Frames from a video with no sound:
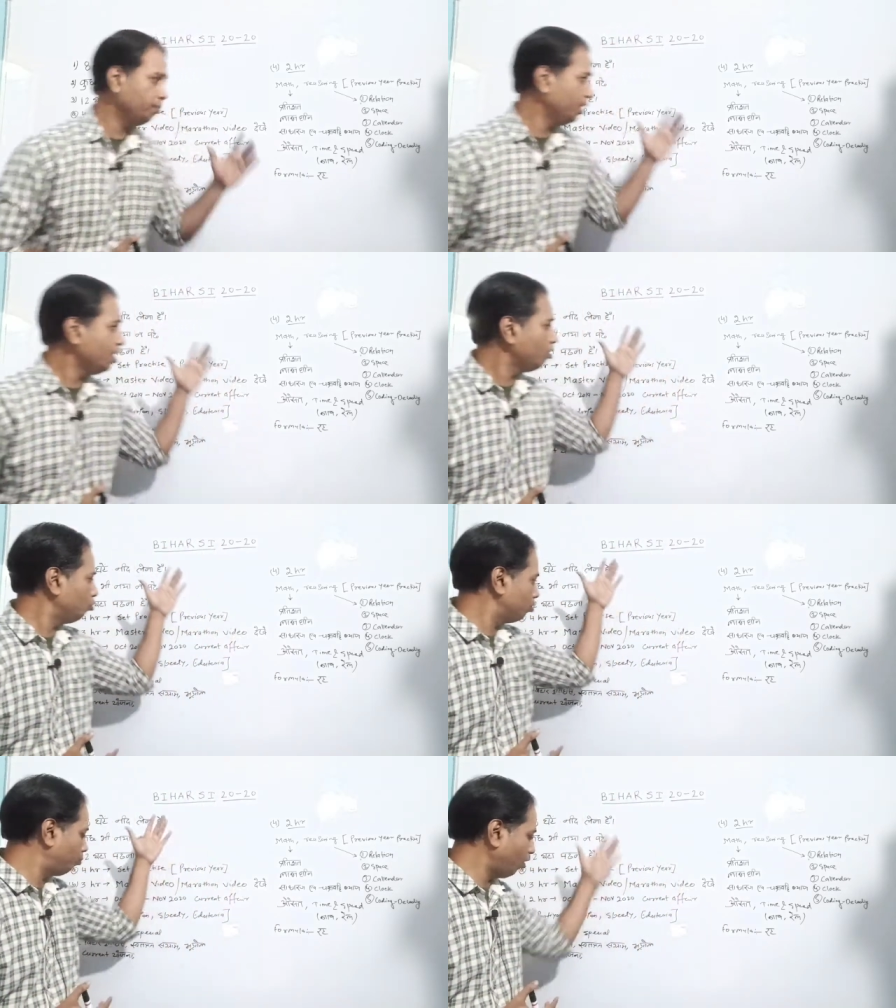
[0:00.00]
मैं यहाँ
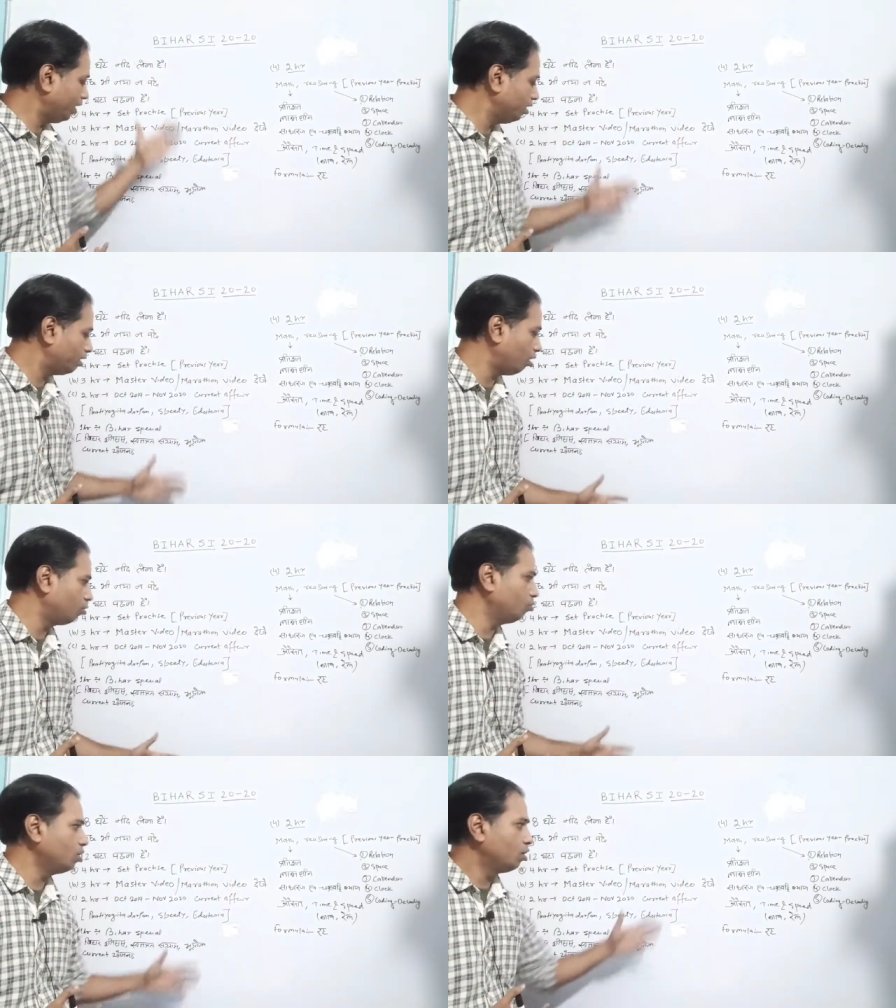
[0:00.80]
कुछ पॉइंट लिखा
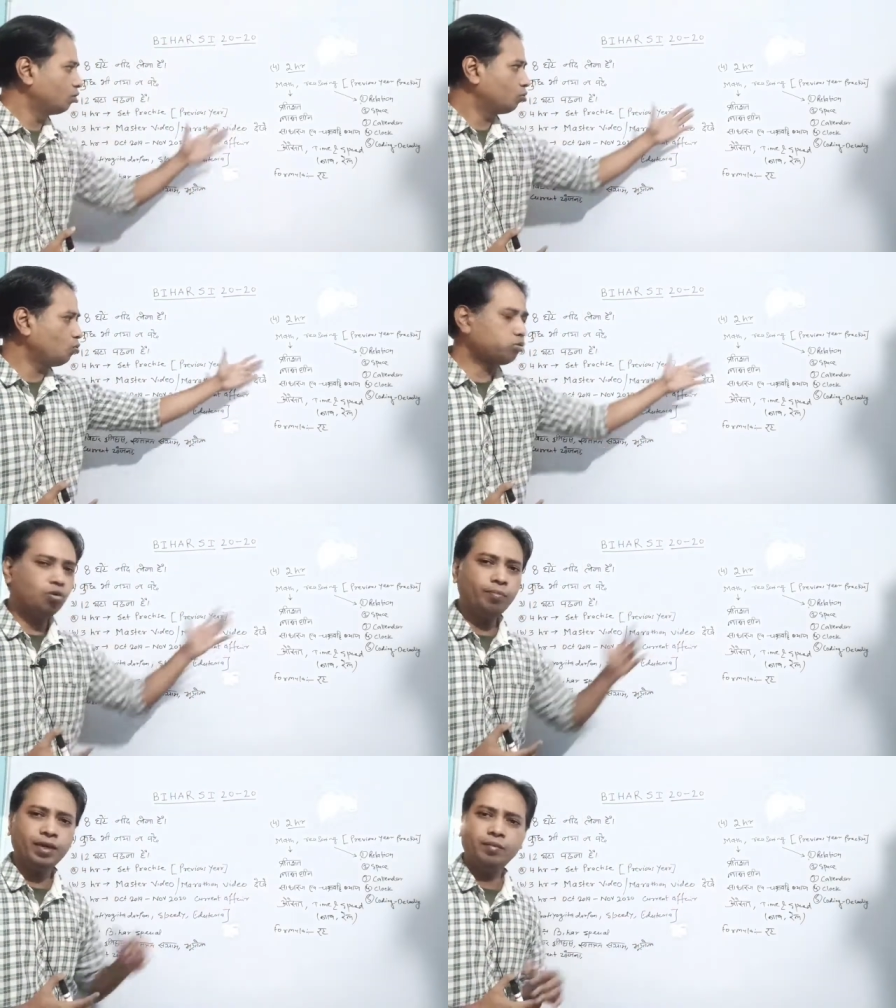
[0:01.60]
हूँ तो
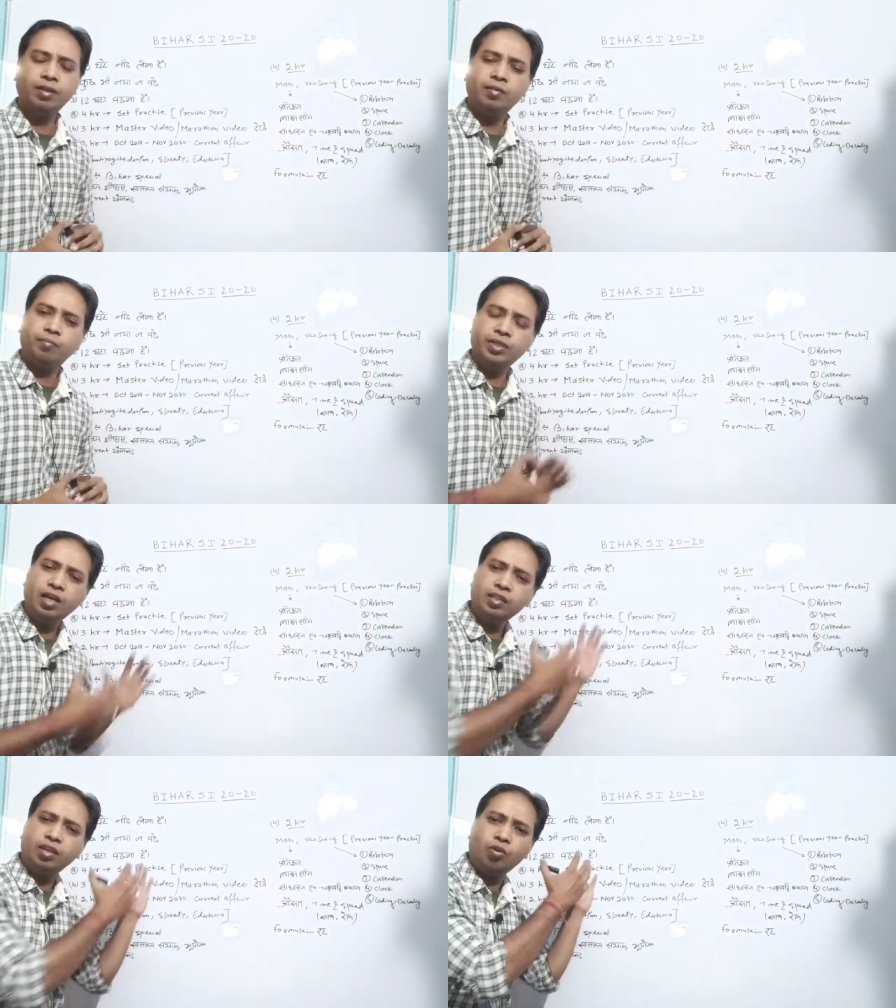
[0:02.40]
उसको मैं
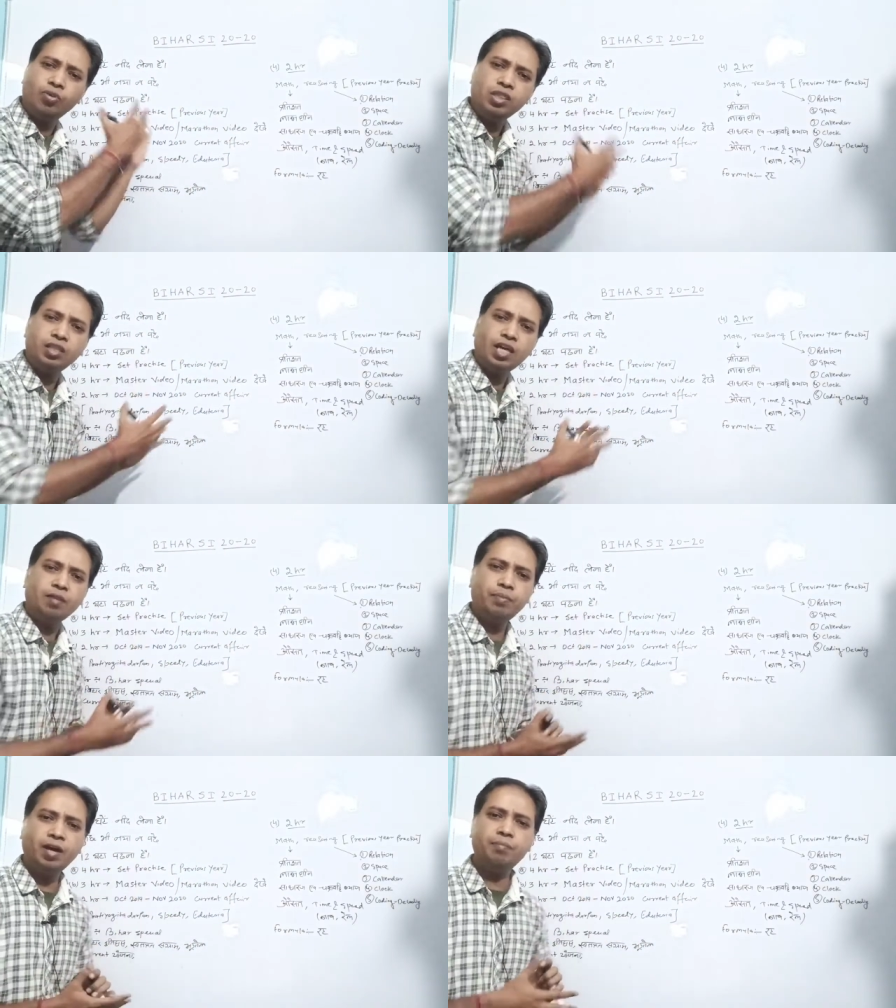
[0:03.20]
बता दे रहा हूँ इस आधार
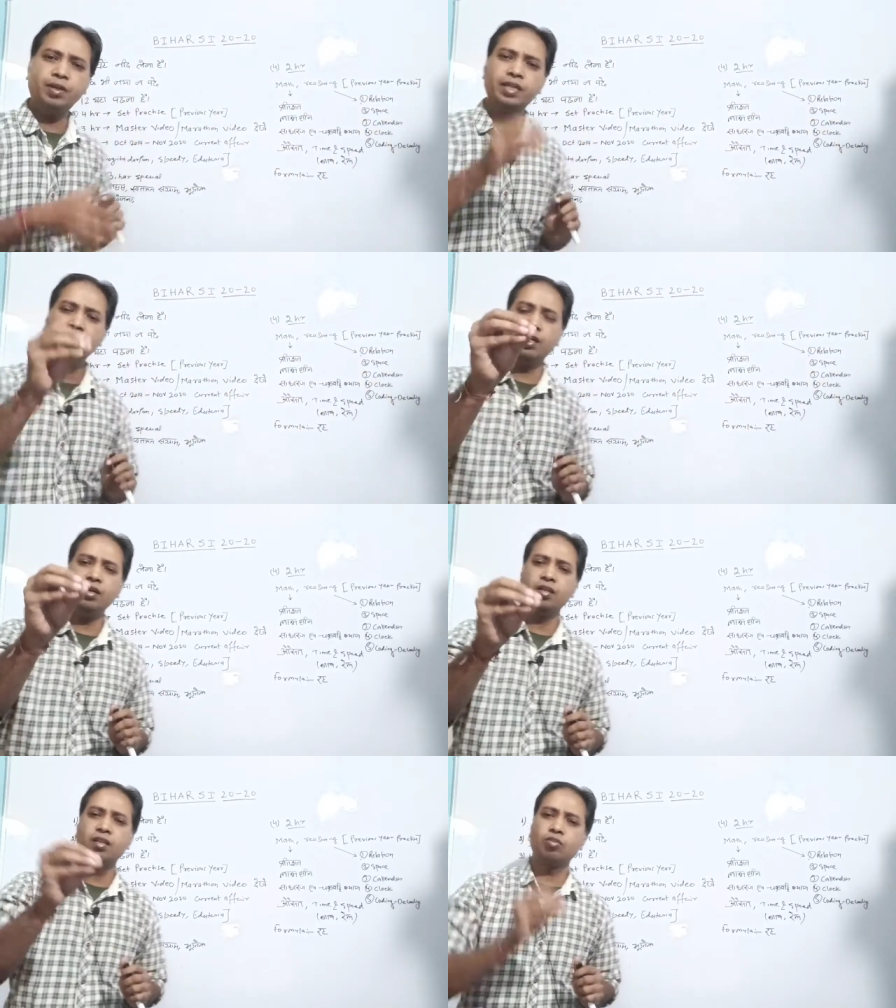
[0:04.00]
पर आप पढ़िएगा
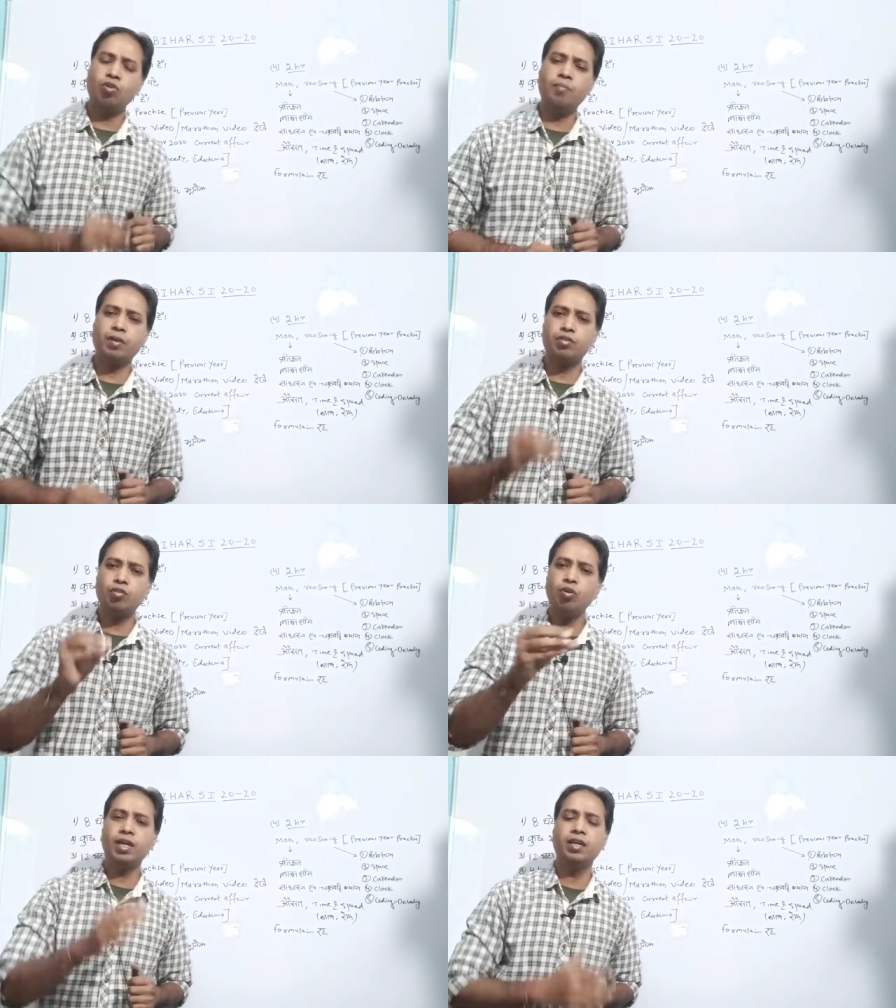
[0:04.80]
तो आपका
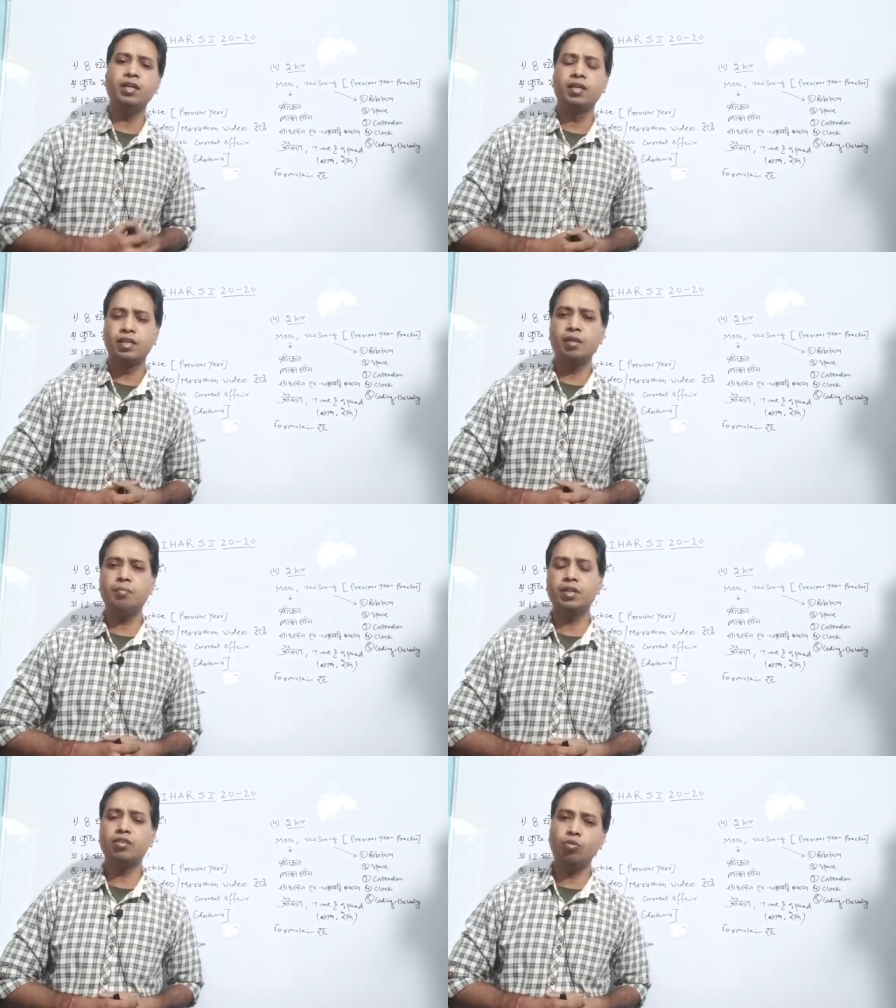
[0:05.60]
श्योर है कि
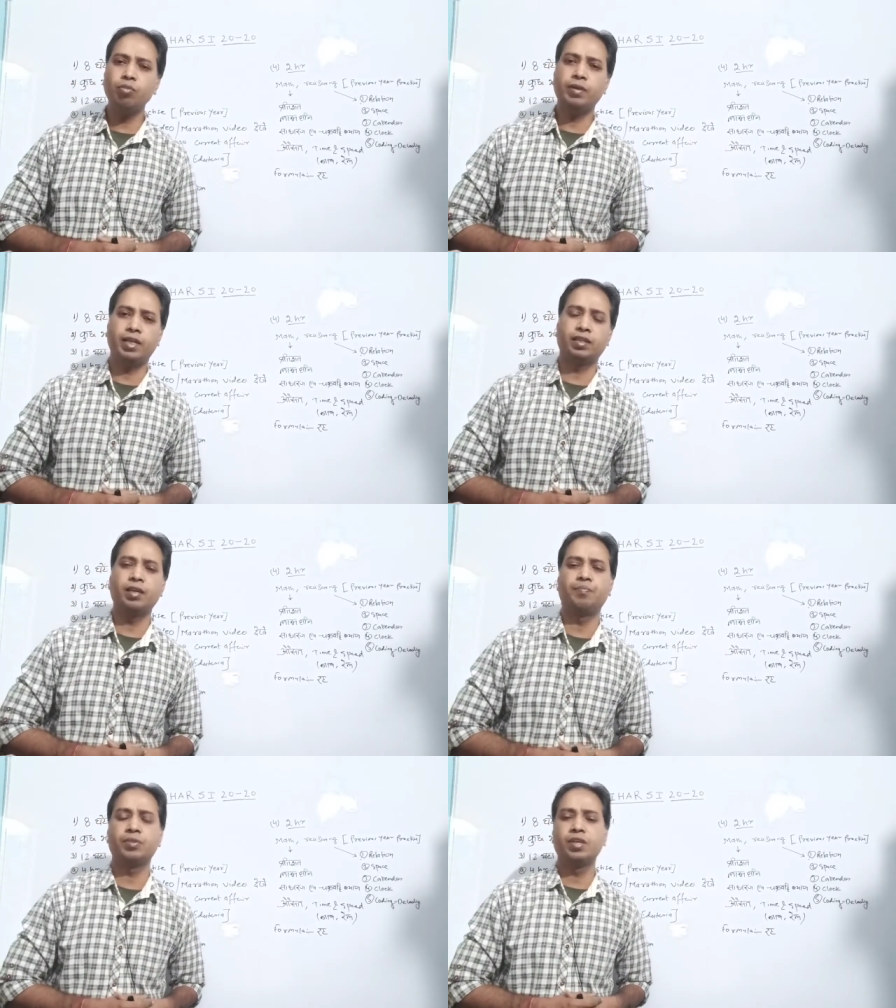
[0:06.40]
नंबर जरूर बढ़ेंगे